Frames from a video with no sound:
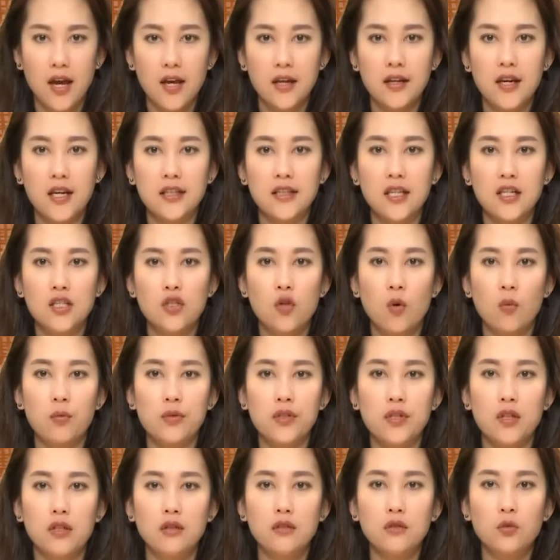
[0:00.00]
Để tận dụng
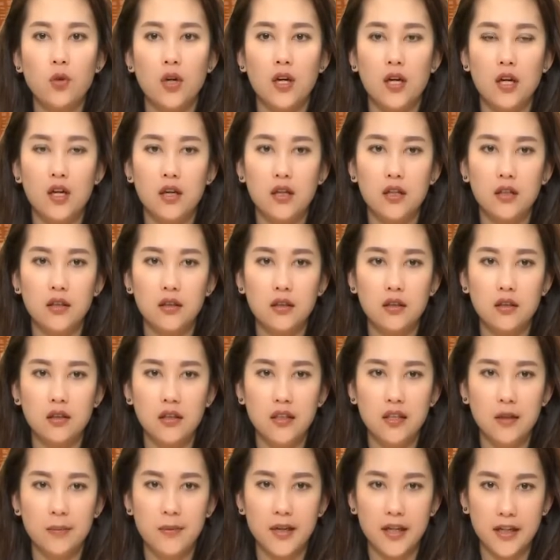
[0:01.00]
những thuận lợi từ
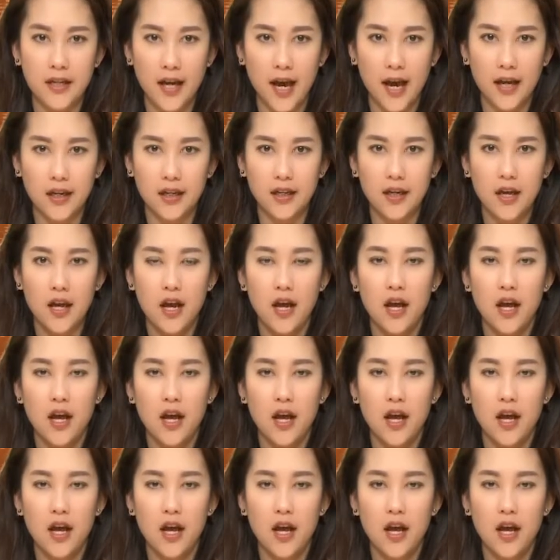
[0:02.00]
hiệp định này,